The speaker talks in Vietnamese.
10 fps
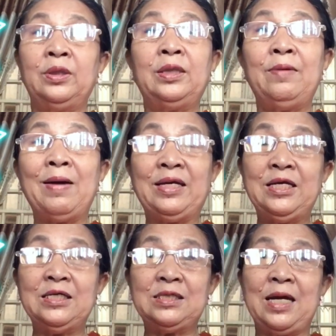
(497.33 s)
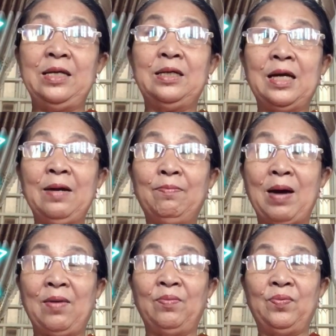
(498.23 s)
thì bài chia sẻ cho các
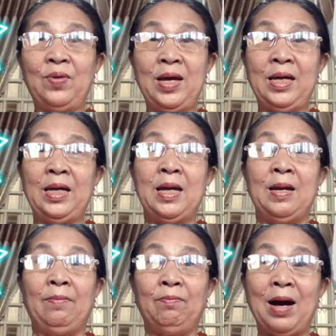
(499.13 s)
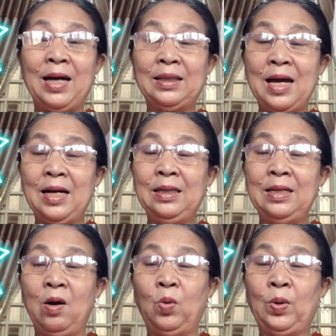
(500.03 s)
bạn về 3
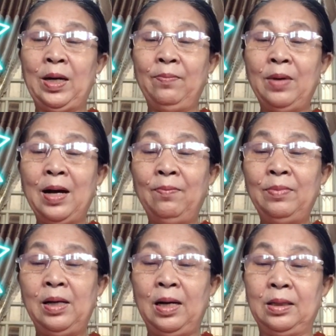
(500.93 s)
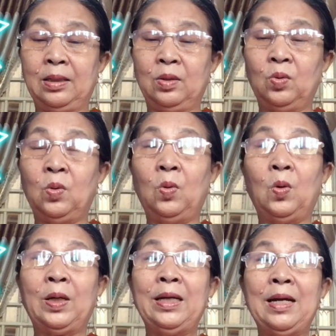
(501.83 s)
tháng đầu năm âm lịch
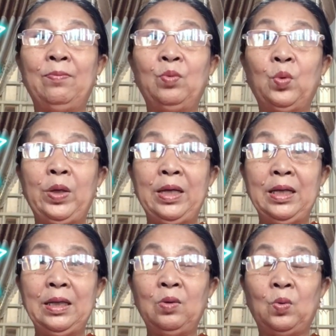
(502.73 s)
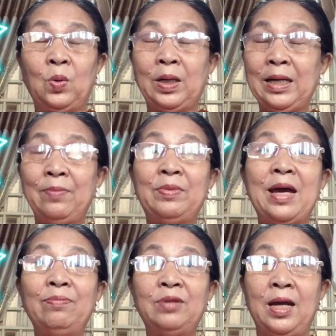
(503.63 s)
của cái năm quý của cái năm
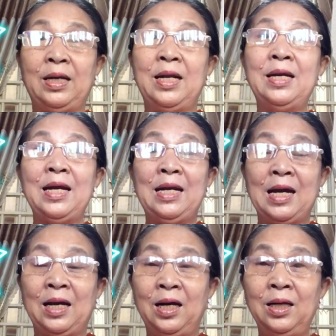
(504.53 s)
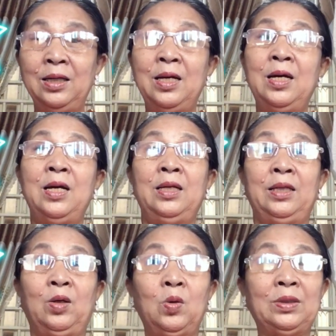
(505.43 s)
giáp thìn đến đây là hết
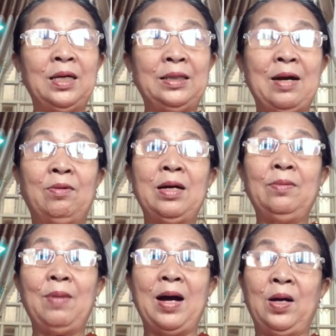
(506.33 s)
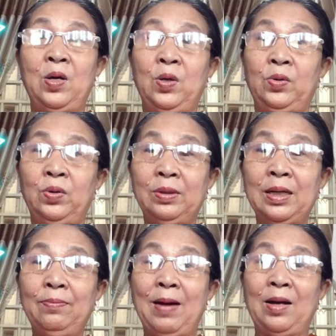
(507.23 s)
thì cô thân chào các bạn chúc
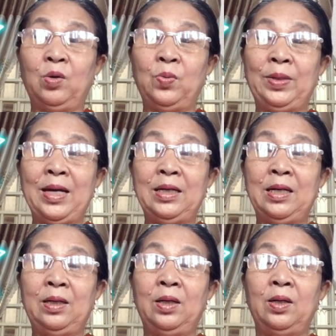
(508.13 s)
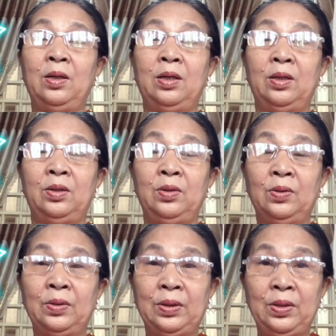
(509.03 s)
các bạn cùng gia đình
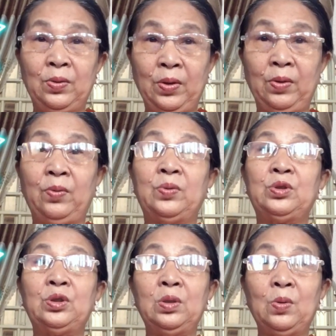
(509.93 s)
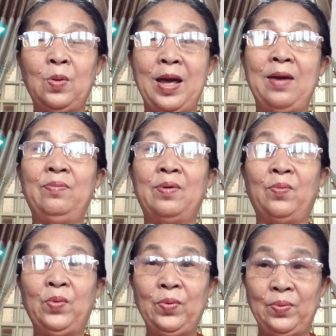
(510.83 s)
được nhiều sức khỏe và
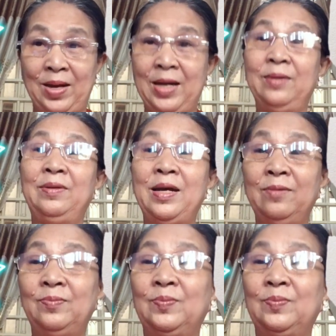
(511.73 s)
vui vẻ nha